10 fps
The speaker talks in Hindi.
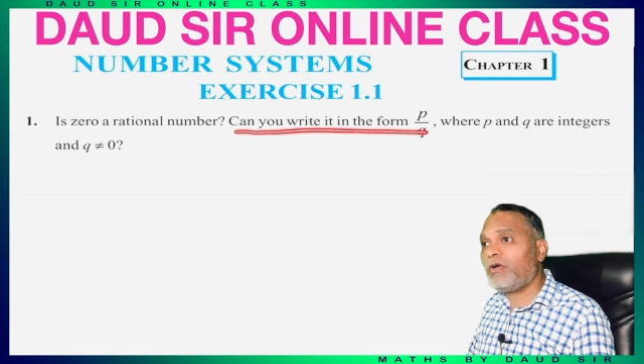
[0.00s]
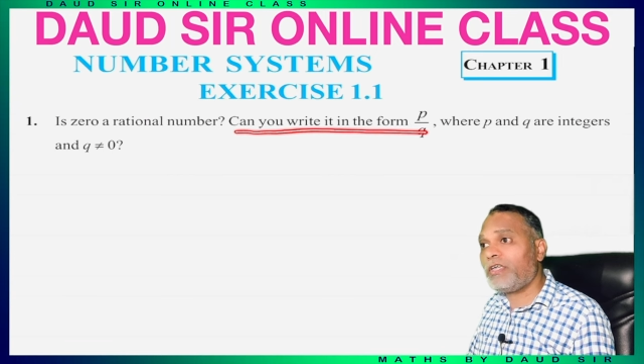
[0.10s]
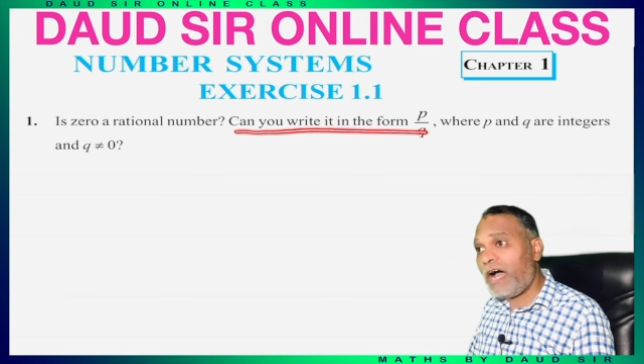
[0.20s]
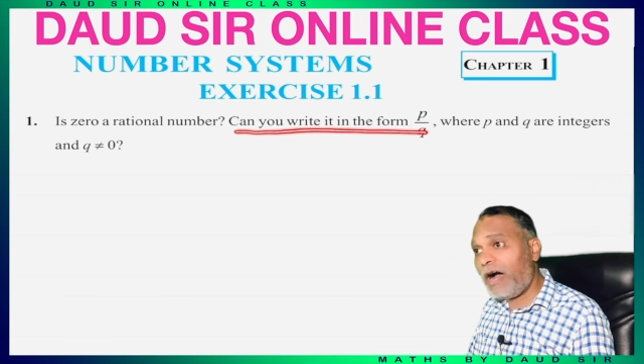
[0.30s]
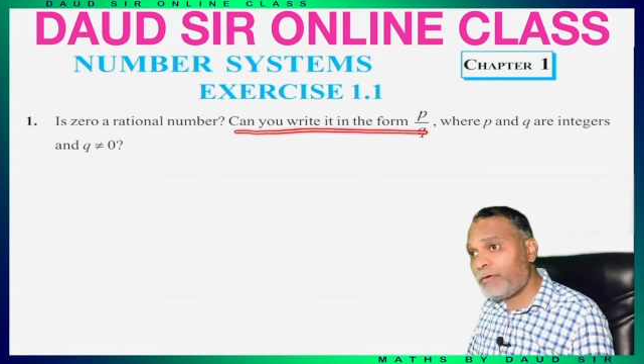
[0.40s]

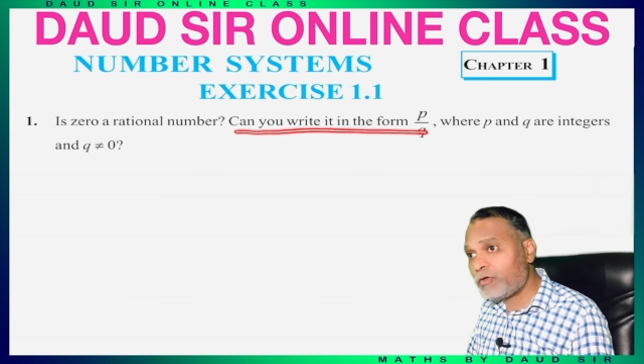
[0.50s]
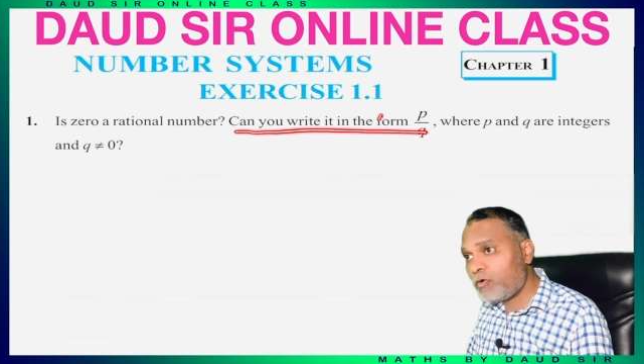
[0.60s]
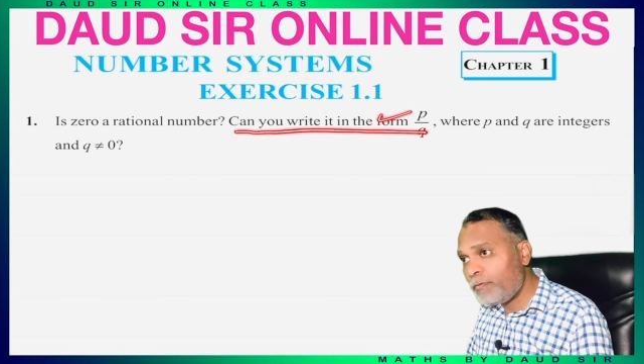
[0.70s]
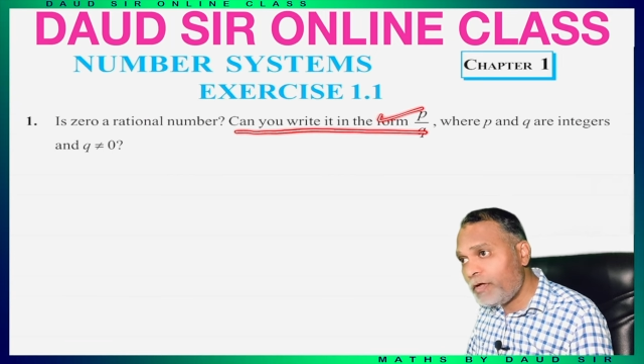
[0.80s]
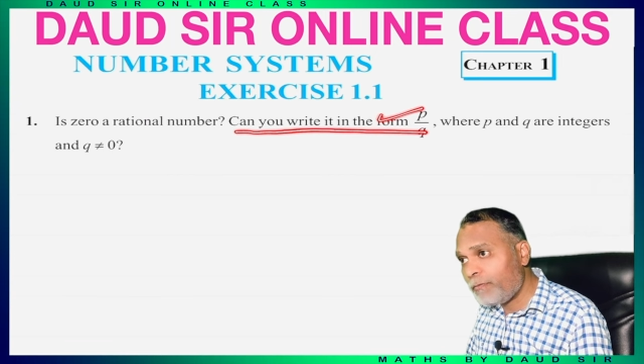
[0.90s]
क्या आप इसको
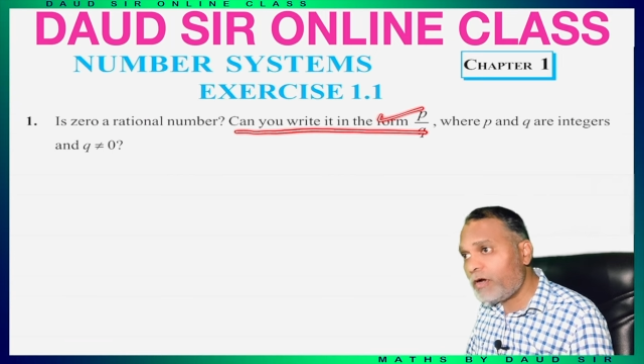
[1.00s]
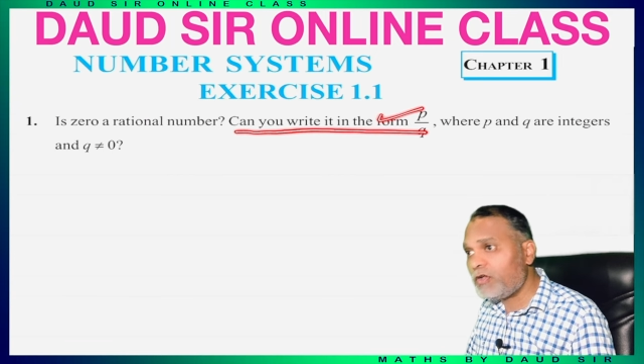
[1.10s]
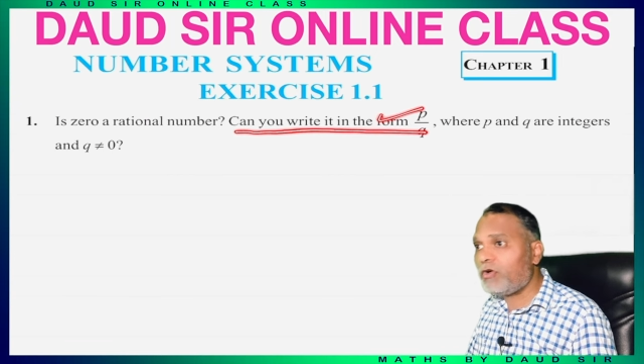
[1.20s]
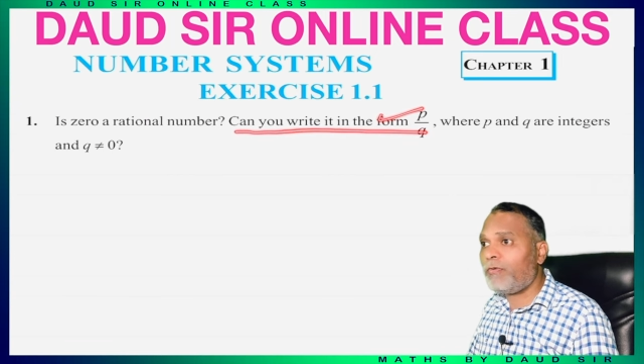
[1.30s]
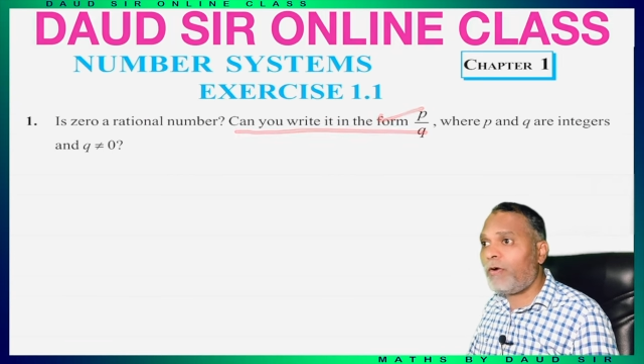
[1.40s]
पी अपॉन
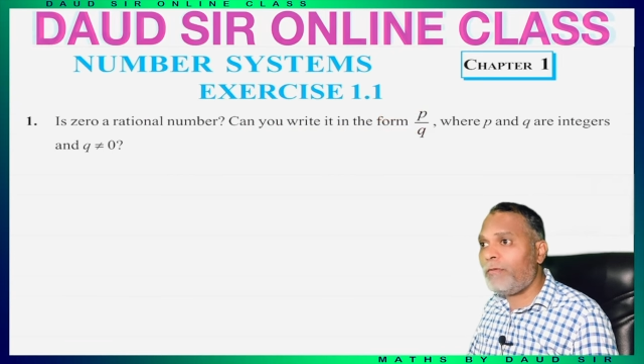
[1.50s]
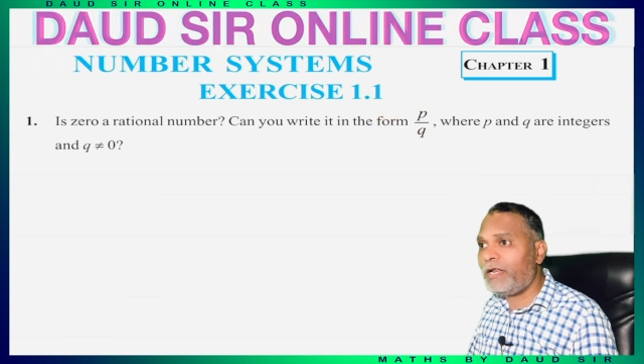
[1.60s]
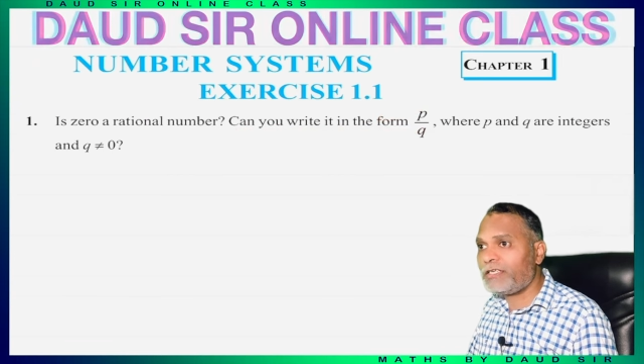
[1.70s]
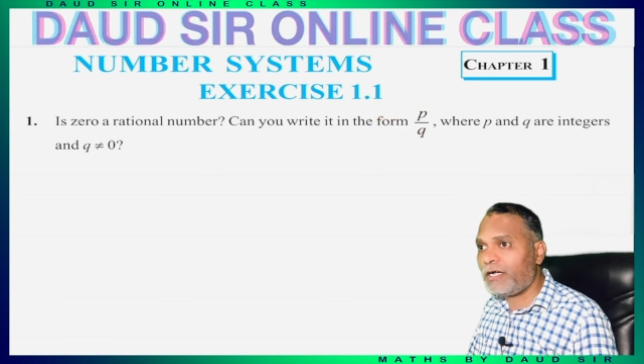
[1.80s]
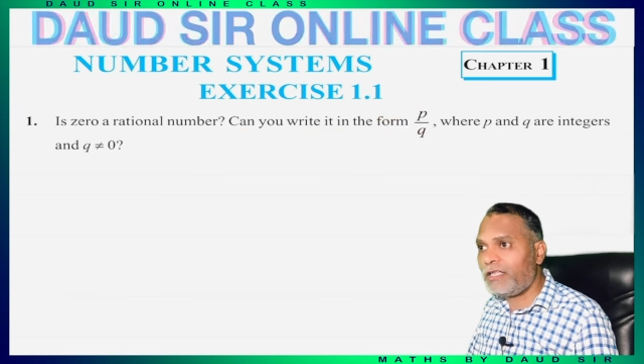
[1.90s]
क्यू के फॉर्म में
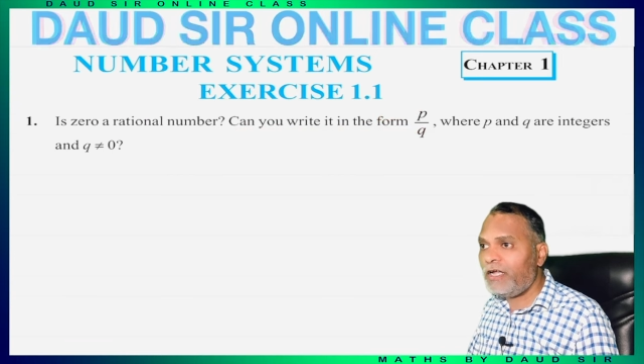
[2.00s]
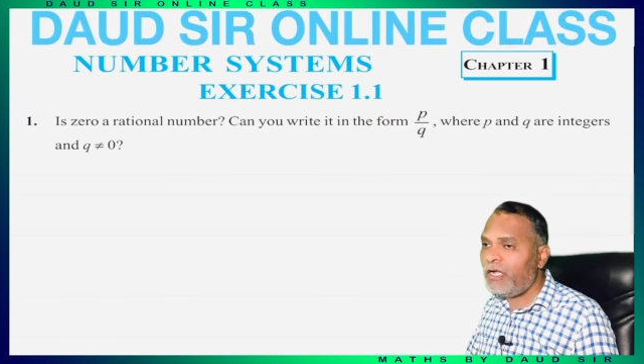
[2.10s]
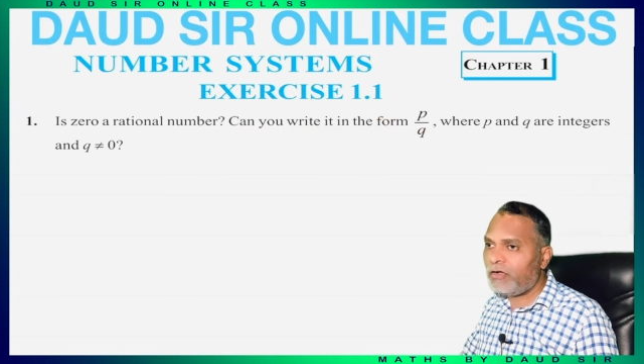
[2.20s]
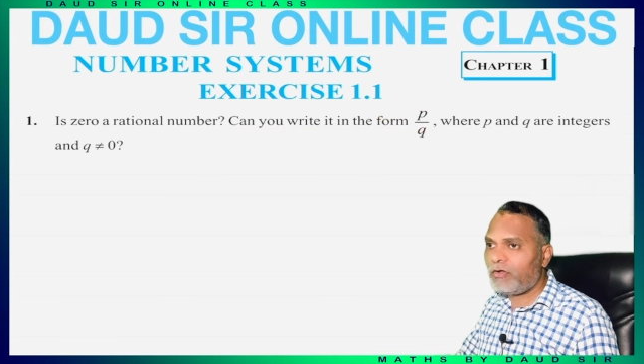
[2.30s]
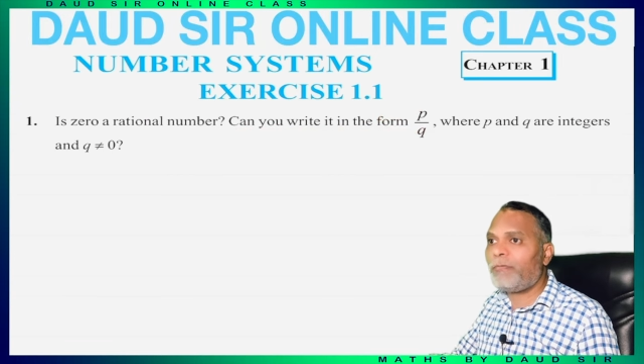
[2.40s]
लिख सकते हैं
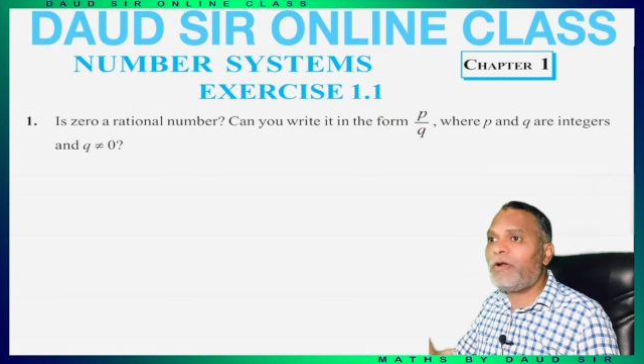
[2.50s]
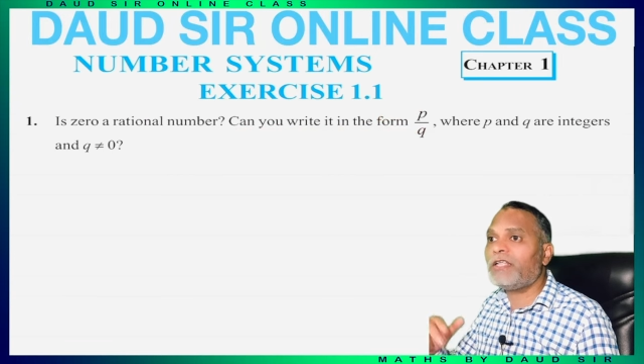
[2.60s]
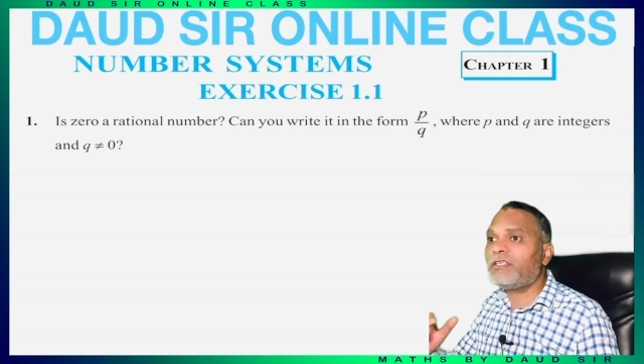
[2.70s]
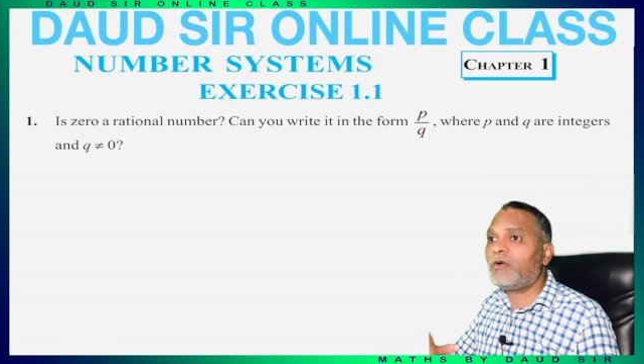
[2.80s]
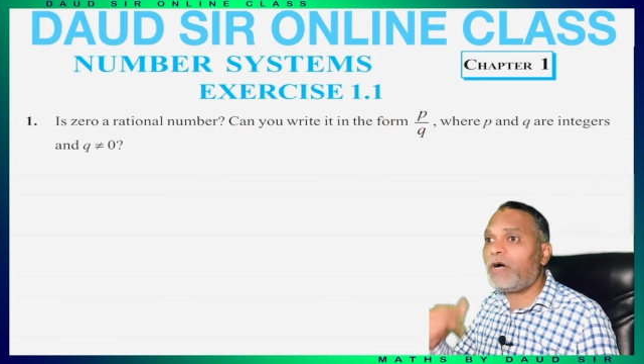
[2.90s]
तो अपना
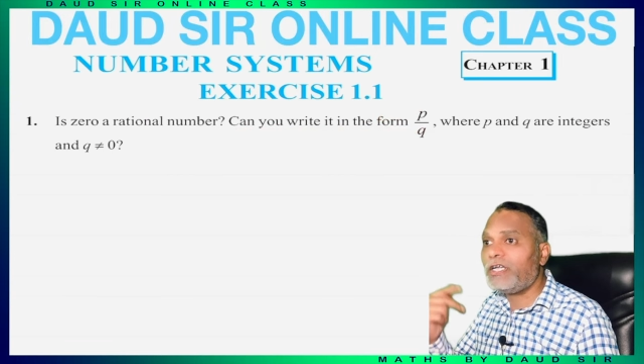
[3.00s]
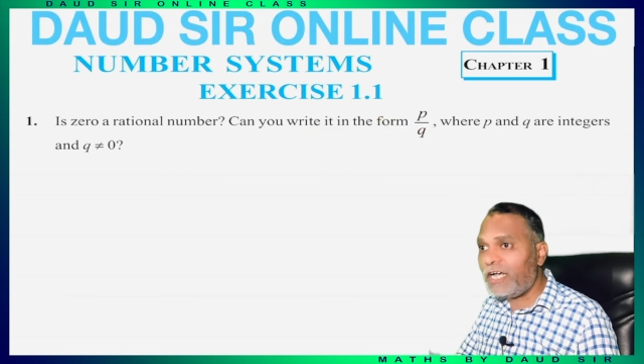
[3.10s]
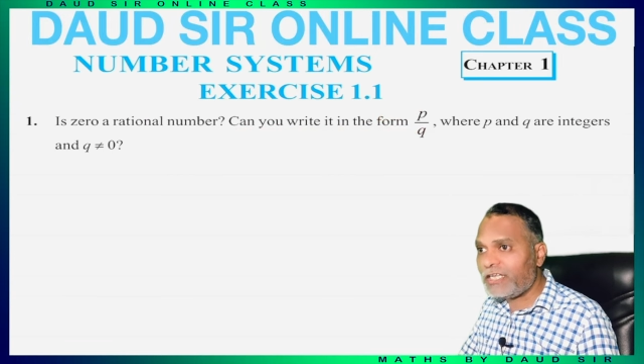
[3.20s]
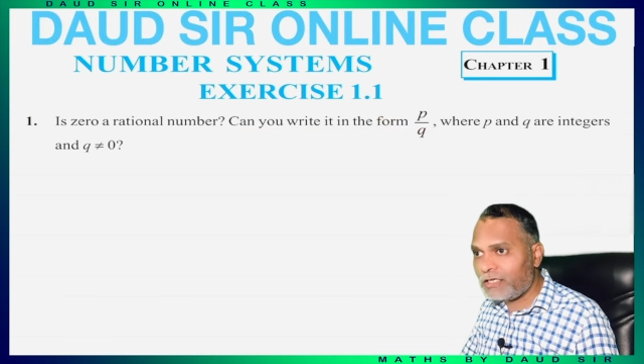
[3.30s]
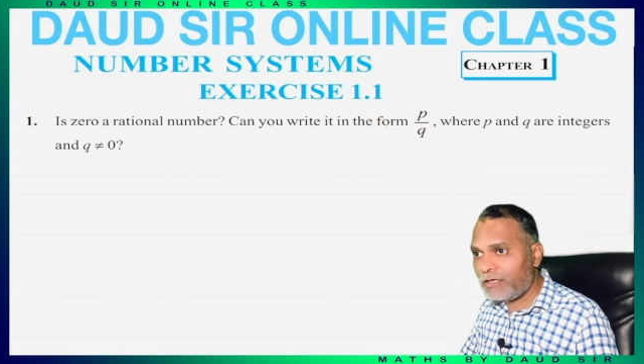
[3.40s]
आंसर होगा
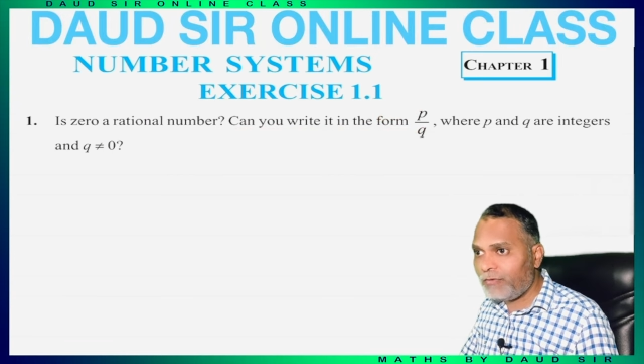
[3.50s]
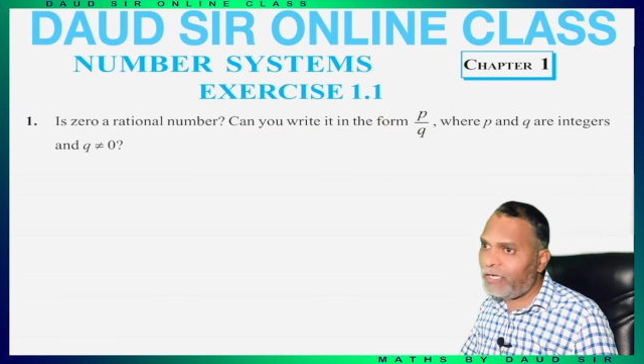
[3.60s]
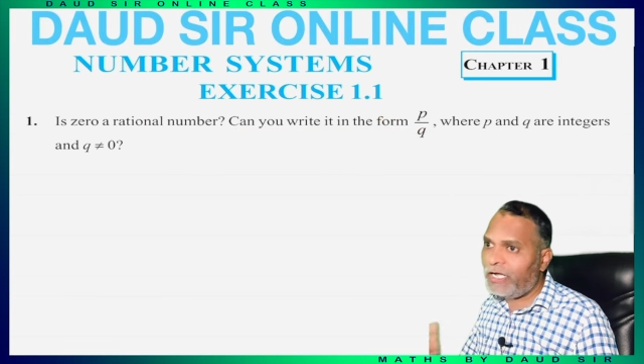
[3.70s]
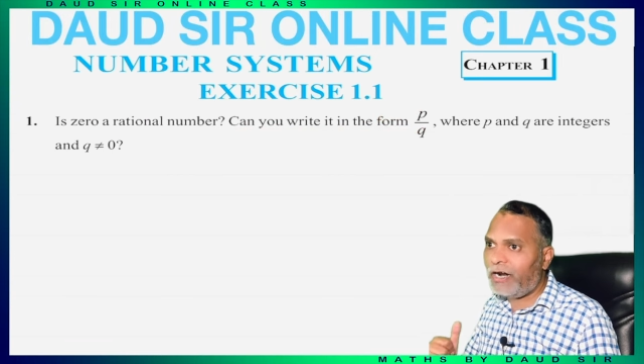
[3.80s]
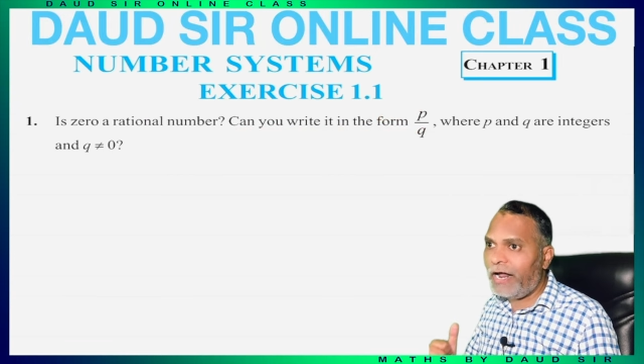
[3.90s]
यस वी
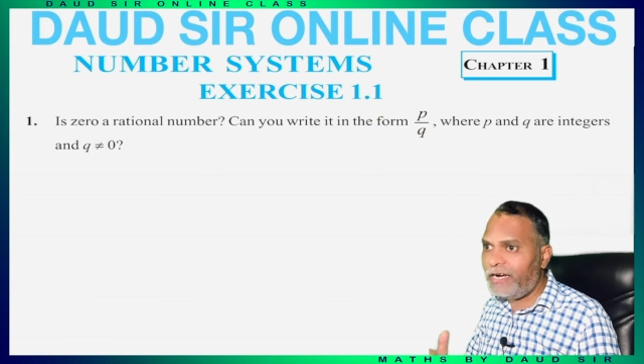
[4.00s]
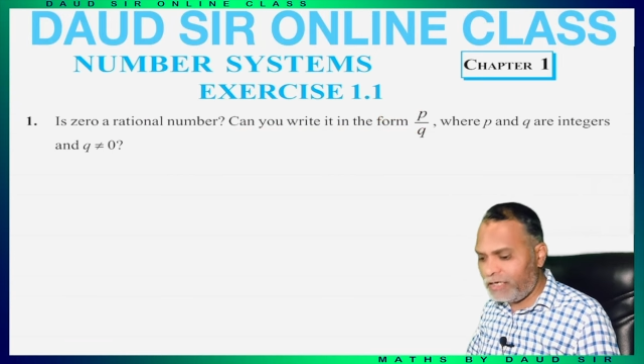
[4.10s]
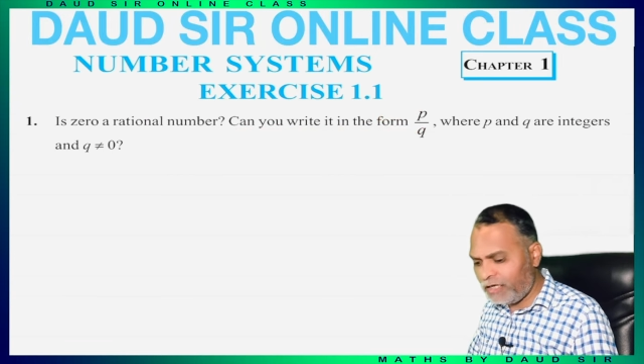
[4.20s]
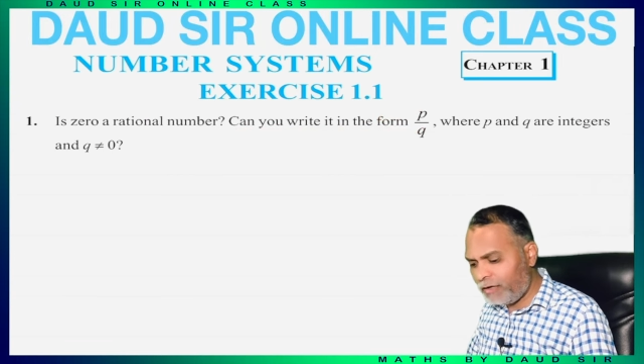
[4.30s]
कैन राइट इन द